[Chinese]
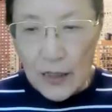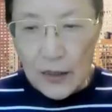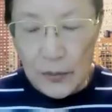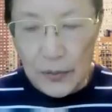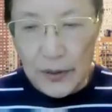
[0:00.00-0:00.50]

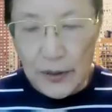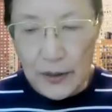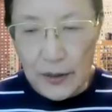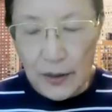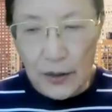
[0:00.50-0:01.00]
是不是
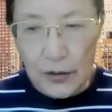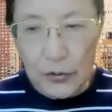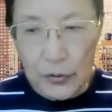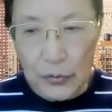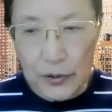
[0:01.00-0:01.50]
一个
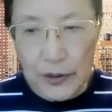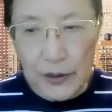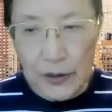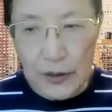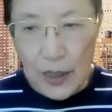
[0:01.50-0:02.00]
修
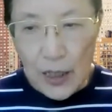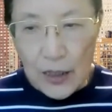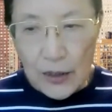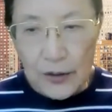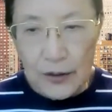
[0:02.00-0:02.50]
习
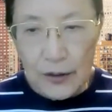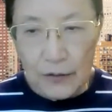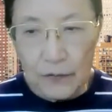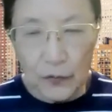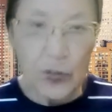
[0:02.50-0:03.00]
这
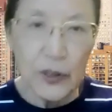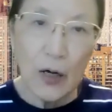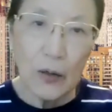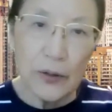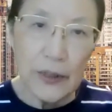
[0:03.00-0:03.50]
个佛
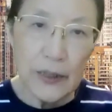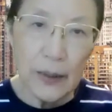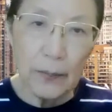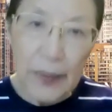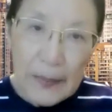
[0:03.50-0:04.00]
教的一
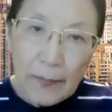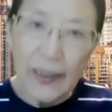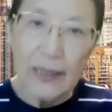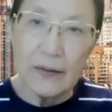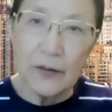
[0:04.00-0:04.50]
个必
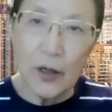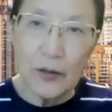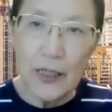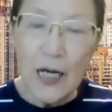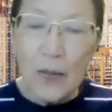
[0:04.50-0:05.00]
备的条
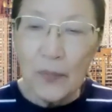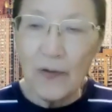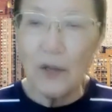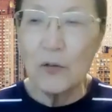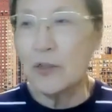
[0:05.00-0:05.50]
件？比
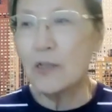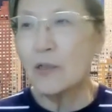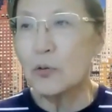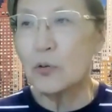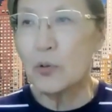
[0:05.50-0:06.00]
方，有些
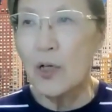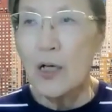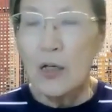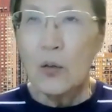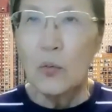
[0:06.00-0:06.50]
人就说，
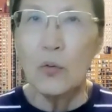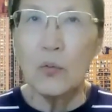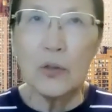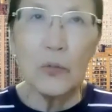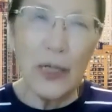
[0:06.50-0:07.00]
我
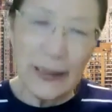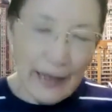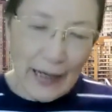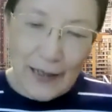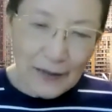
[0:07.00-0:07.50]
我我很
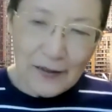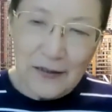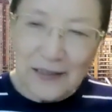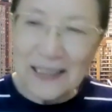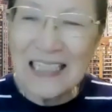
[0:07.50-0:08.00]
难让自
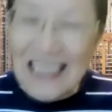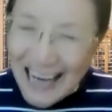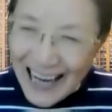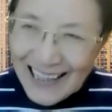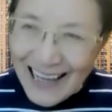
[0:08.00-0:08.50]
己静下